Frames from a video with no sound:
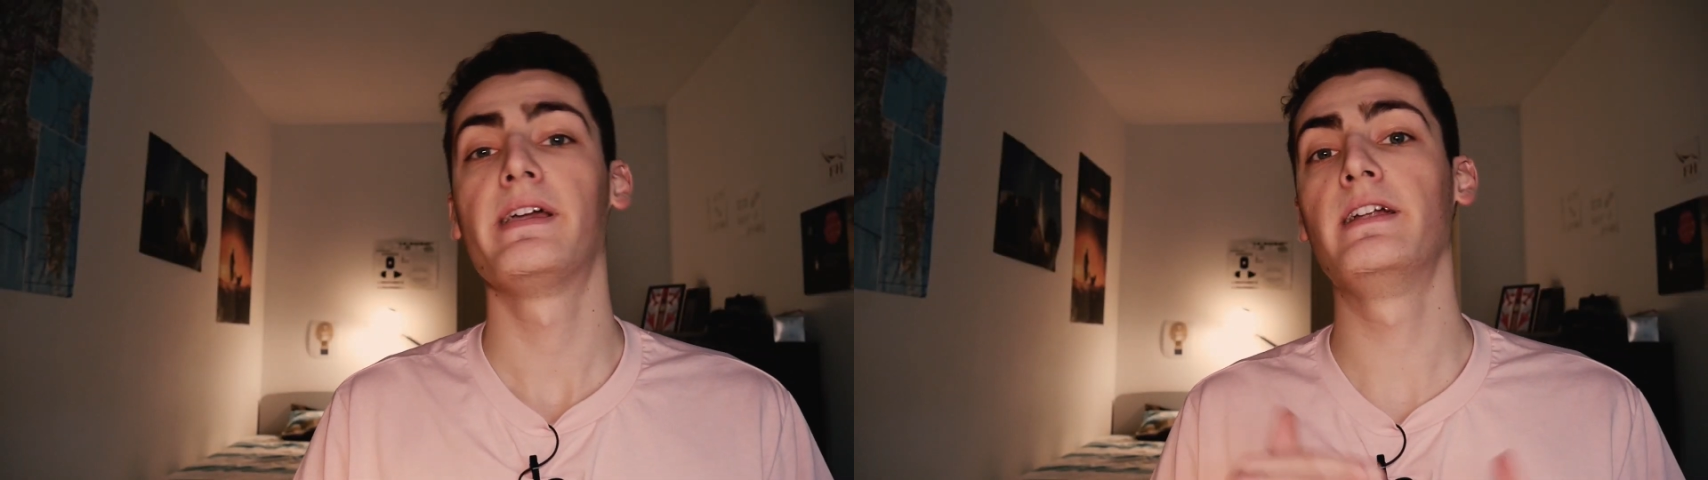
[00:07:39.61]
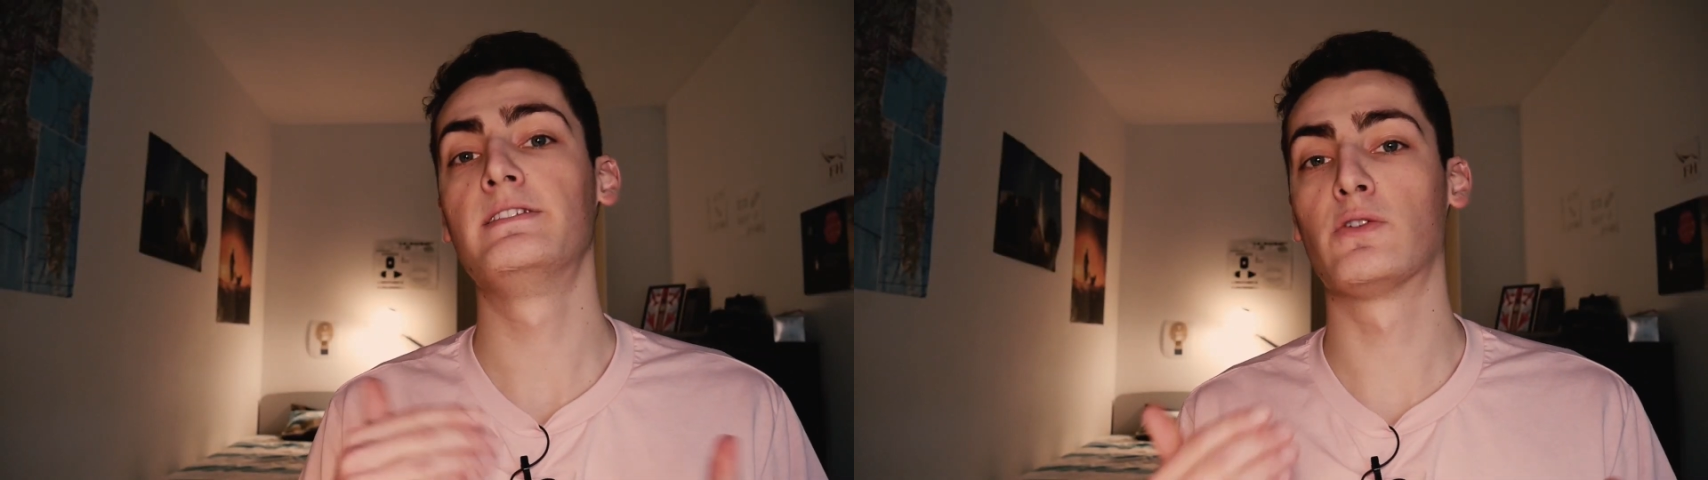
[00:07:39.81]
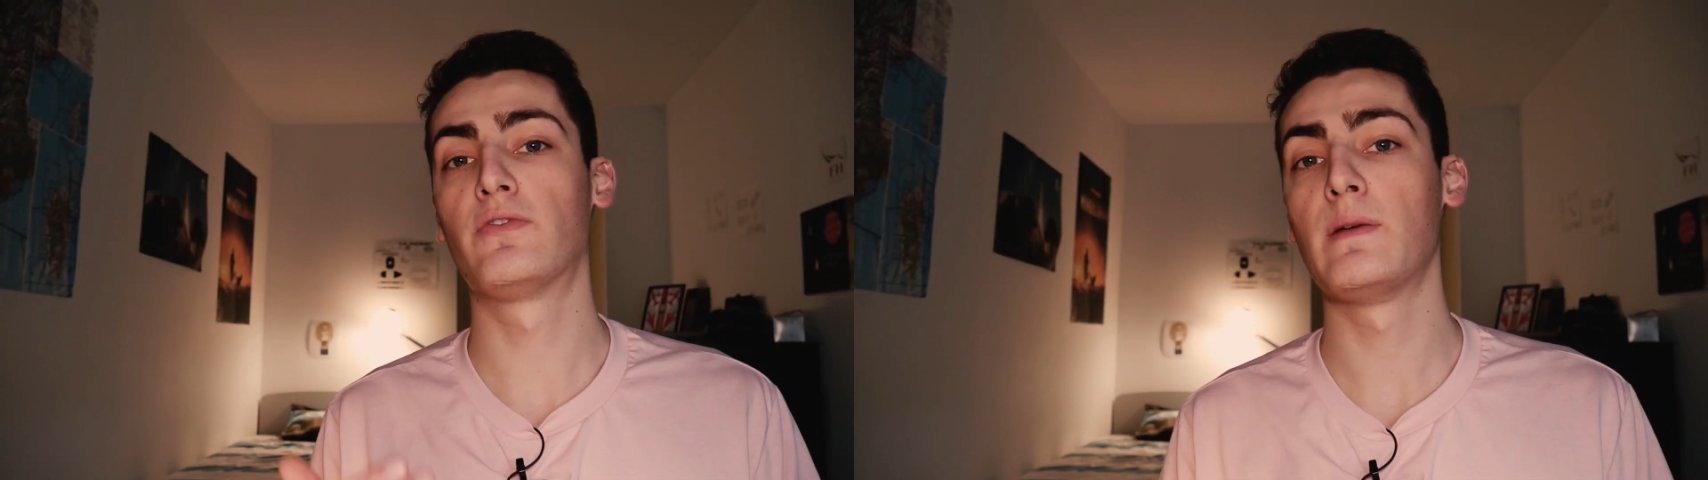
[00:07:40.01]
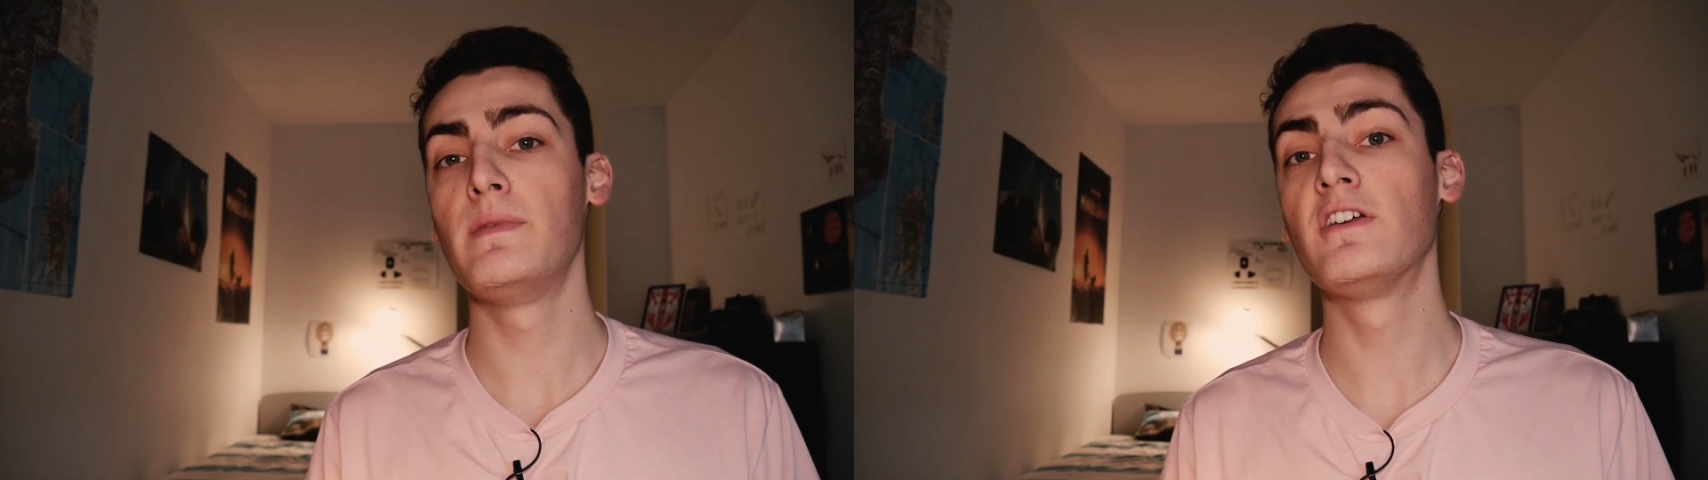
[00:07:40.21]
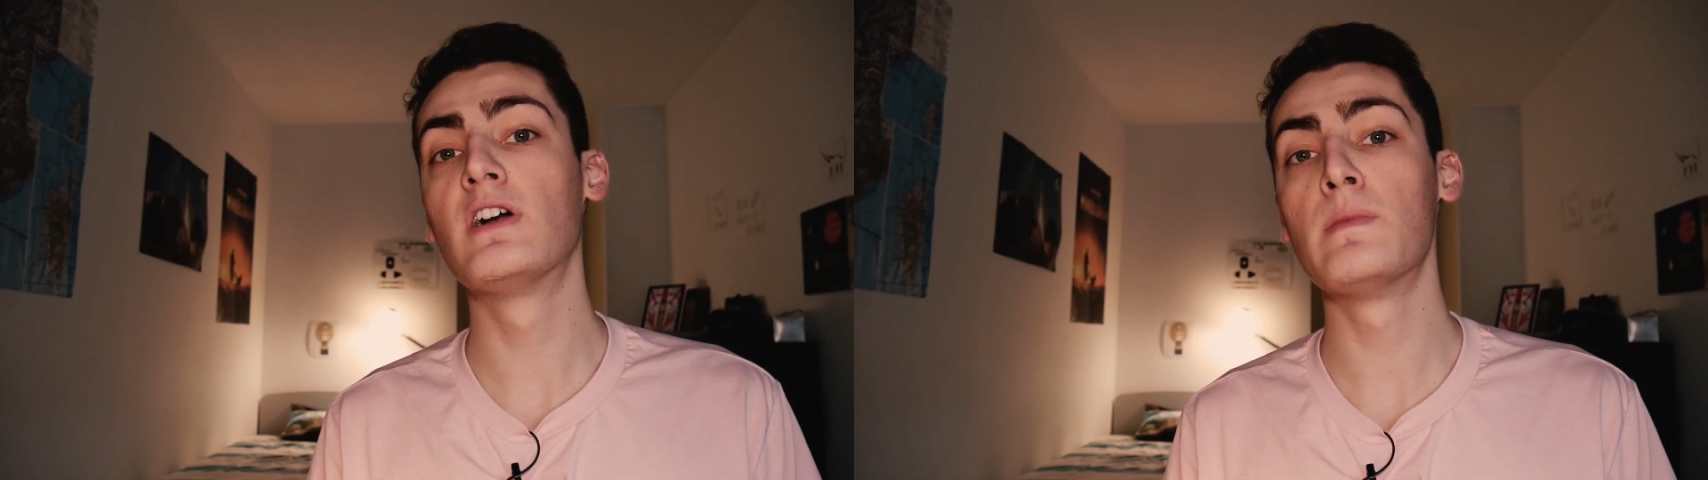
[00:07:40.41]
et les
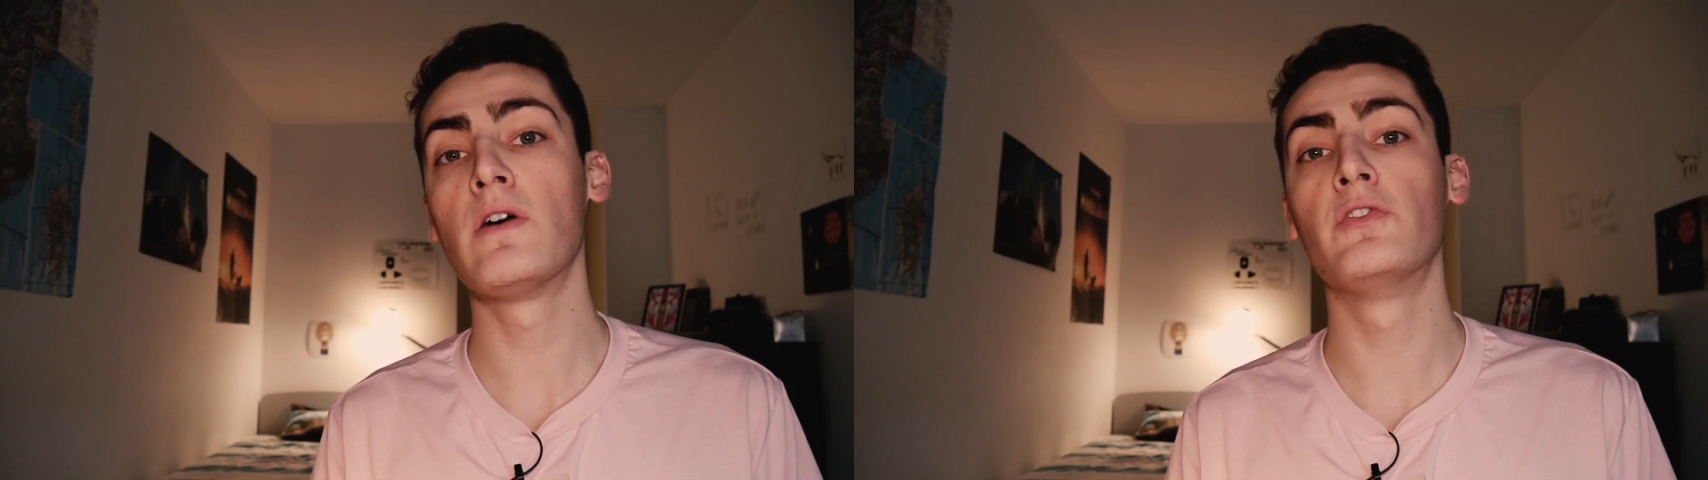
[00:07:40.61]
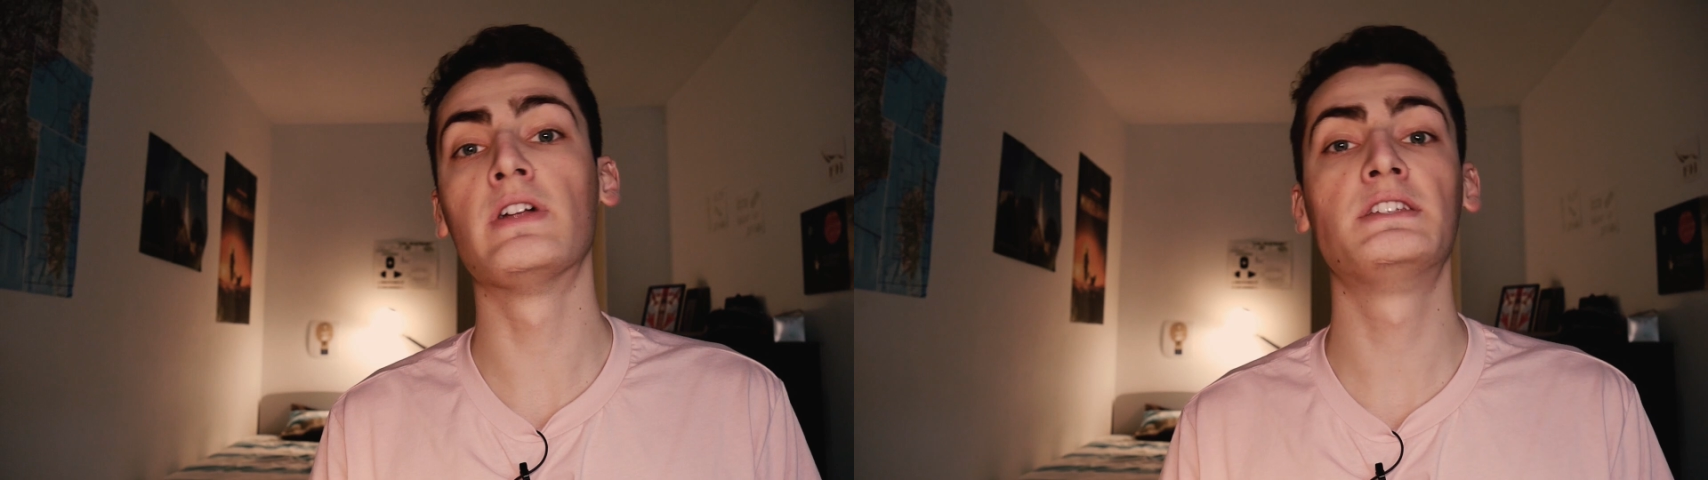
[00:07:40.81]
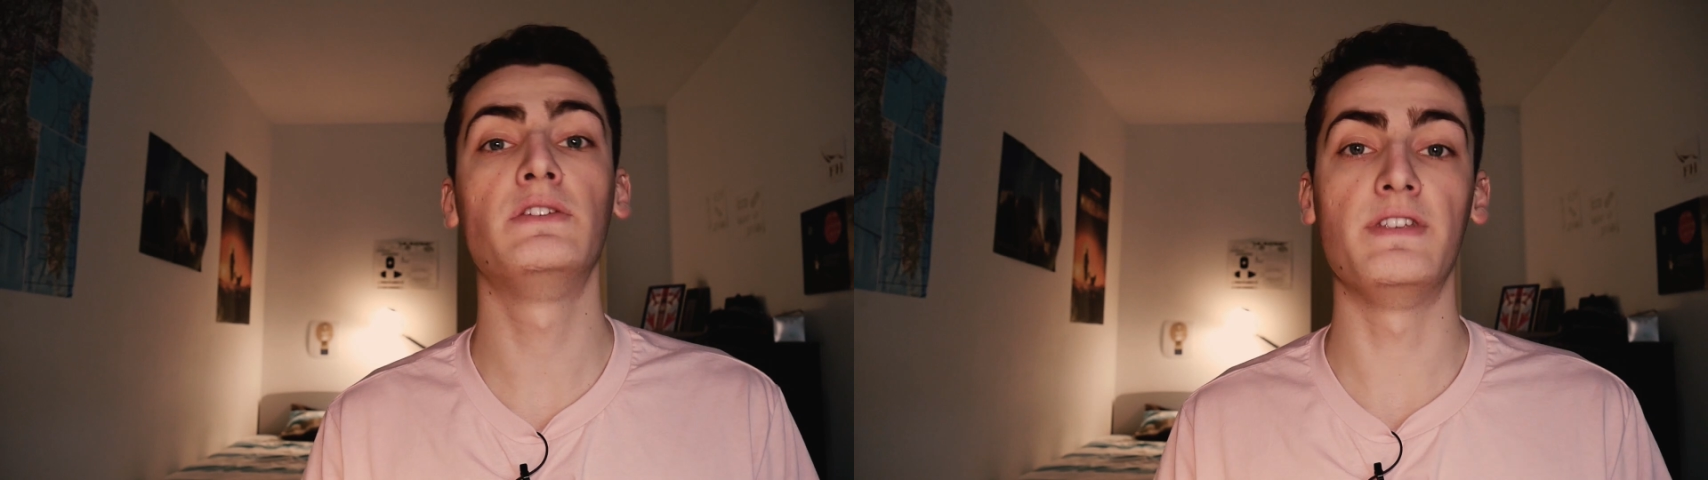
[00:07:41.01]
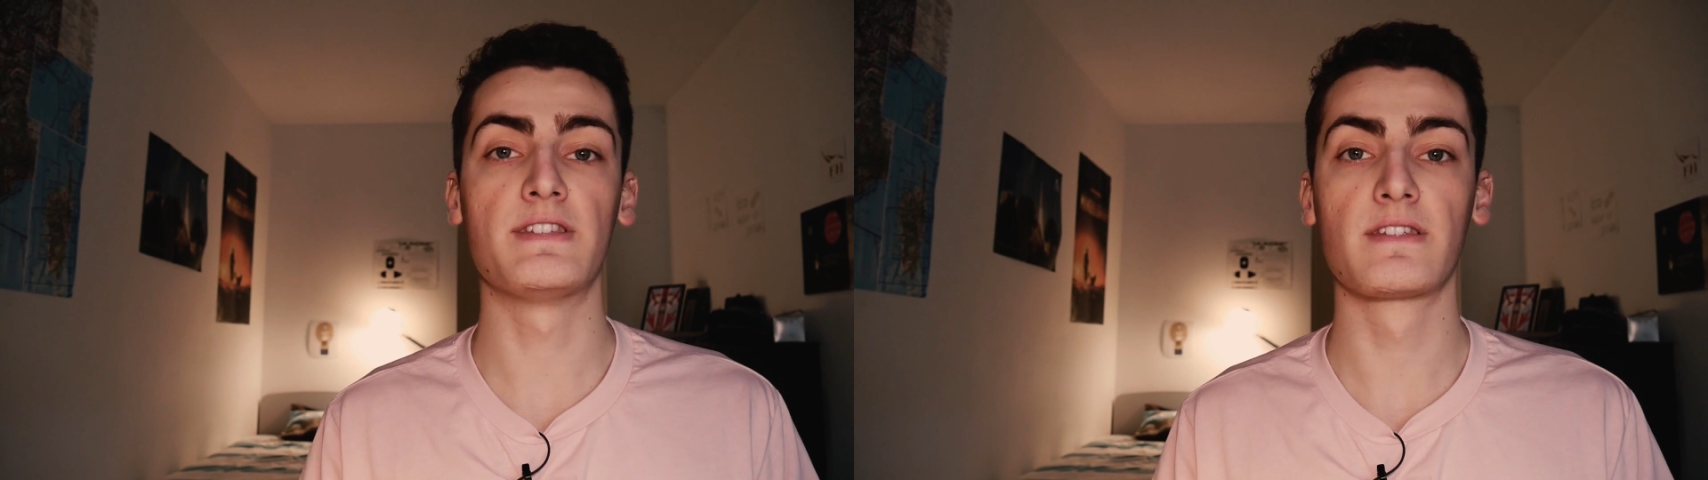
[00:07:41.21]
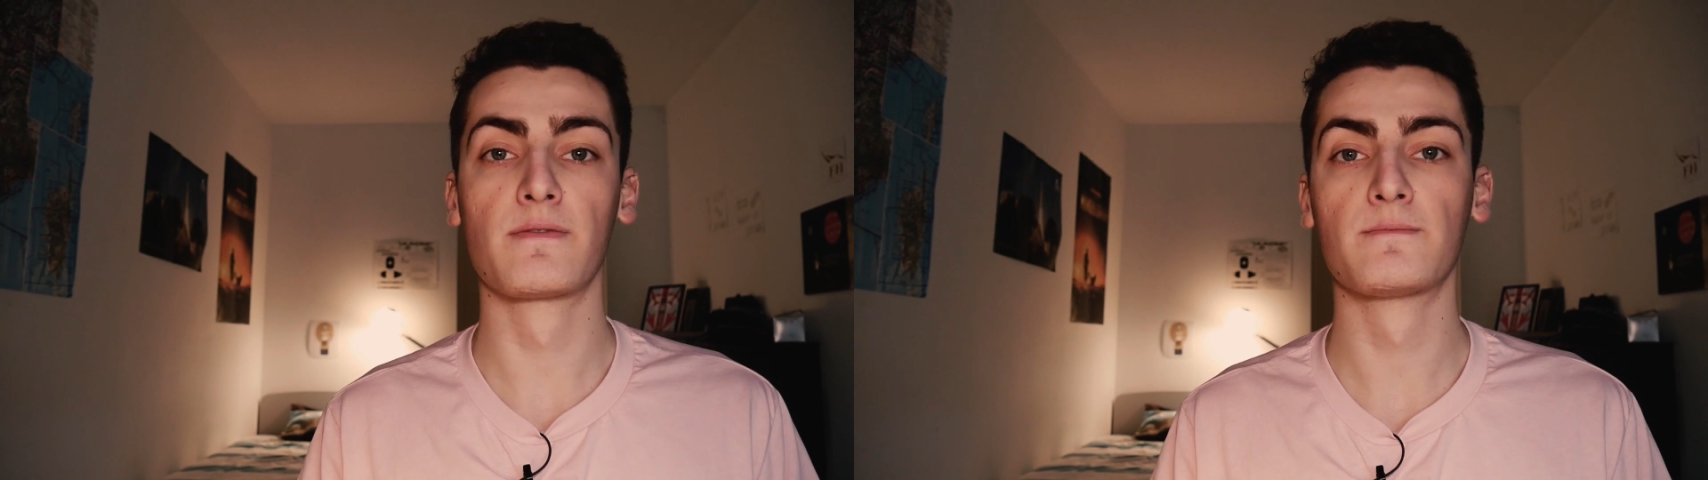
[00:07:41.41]
enflammer comme un feu
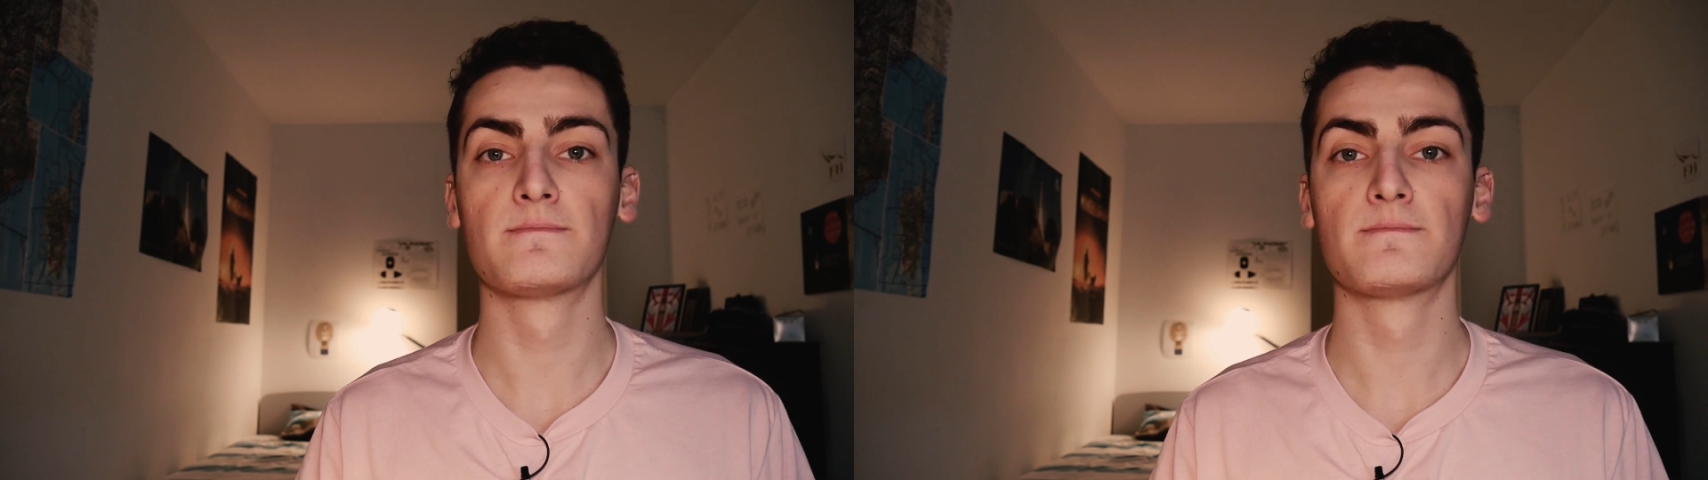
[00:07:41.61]
d'artifice.